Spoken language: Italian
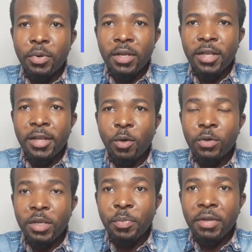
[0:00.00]
eh,
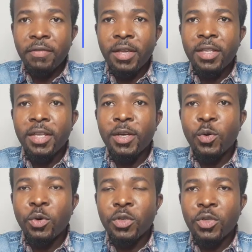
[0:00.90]
cosa prevede
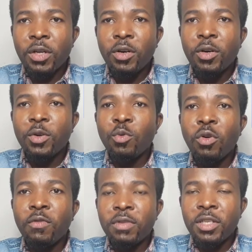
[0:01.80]
questo
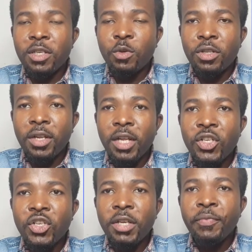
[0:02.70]
nuovo disegno di
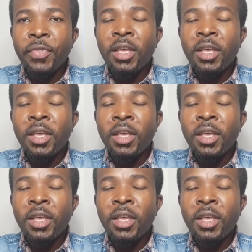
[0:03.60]
legge